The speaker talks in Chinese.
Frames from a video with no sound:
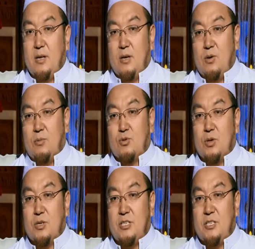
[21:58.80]
我们
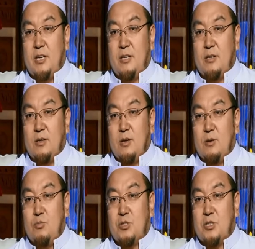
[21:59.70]
说今天
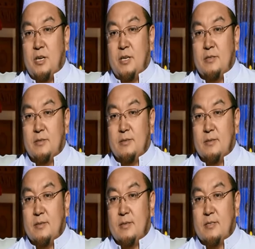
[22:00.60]
穆斯林，
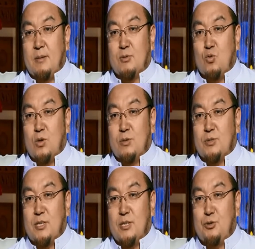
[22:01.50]
咱们中国的穆
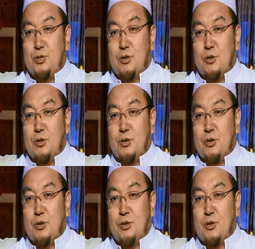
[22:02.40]
斯林需要